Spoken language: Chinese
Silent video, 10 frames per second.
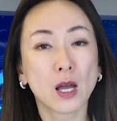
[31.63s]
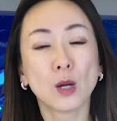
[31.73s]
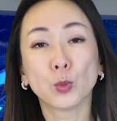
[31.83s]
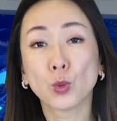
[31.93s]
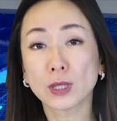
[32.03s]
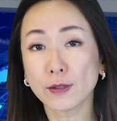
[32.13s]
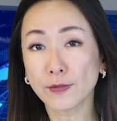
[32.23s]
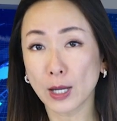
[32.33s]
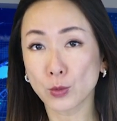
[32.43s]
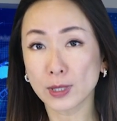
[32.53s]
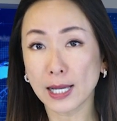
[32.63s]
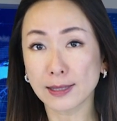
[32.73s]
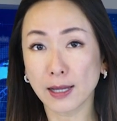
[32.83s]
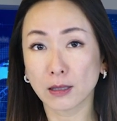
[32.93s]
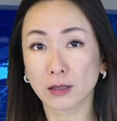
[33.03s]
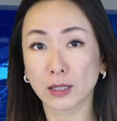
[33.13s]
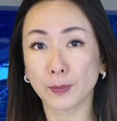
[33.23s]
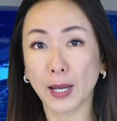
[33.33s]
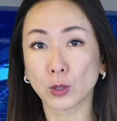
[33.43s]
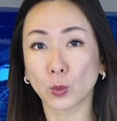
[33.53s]
不过，新法律下，在合理
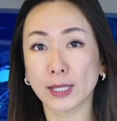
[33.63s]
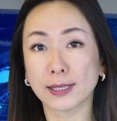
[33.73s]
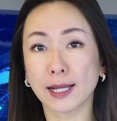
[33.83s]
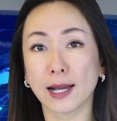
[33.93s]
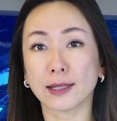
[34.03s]
判断下，